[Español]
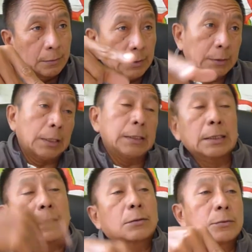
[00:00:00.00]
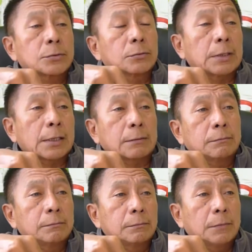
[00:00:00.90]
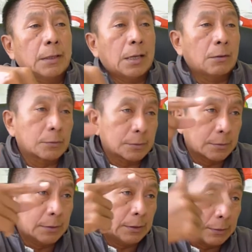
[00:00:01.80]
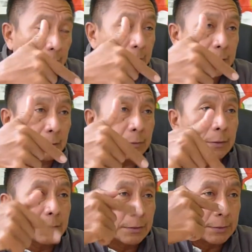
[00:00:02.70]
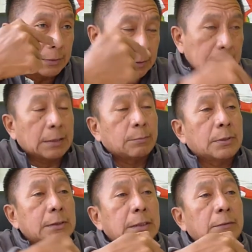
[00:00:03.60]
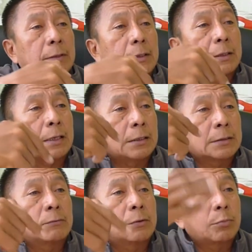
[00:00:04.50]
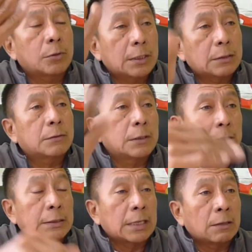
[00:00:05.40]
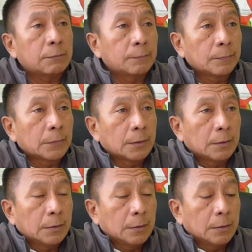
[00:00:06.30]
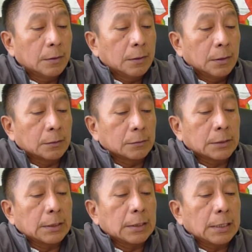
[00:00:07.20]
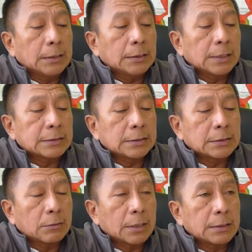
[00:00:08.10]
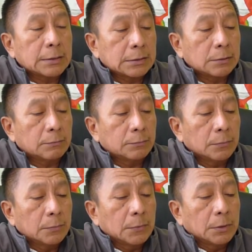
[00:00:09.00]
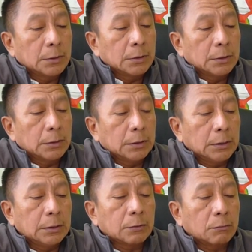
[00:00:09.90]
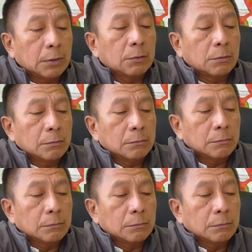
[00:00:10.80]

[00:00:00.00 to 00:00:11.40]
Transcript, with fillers: Y tenía que consultar a los interesados si era factible realizar unos proyectos del Estado. Entonces eh, ahí nace esa organización y luego